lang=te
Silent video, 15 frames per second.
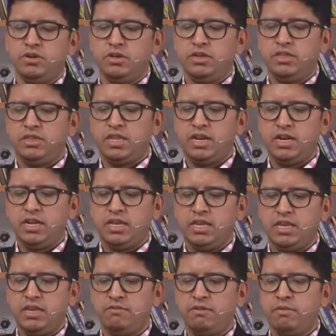తండ్రికి
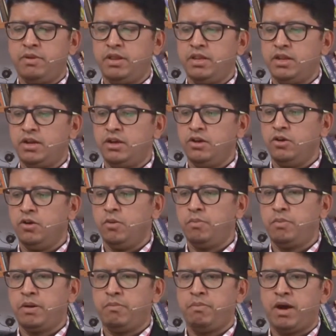ఇవ్వబడిన గొప్ప
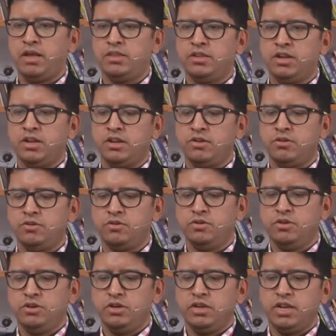పాత్రలను
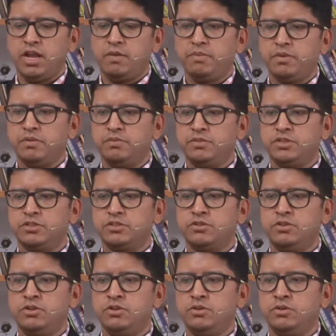జ్ఞాపకం
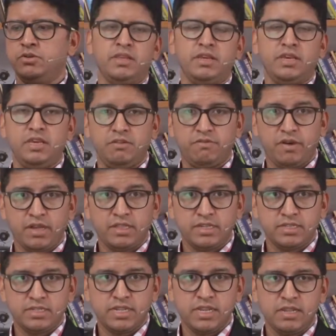చేసుకుంటూ ఈ
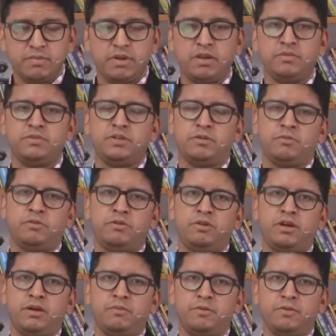ఫాదర్స్ డేని మనం
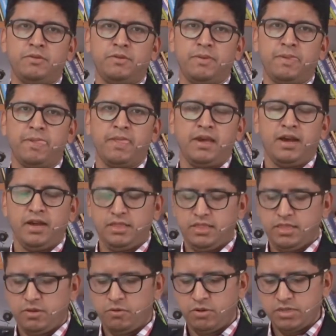జరుపుకుంటాము అయితే
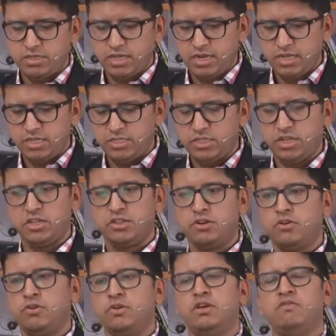ఒకసారి
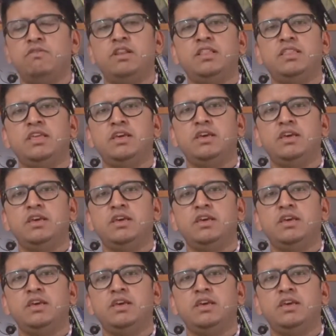చరిత్రలోకి వెళితే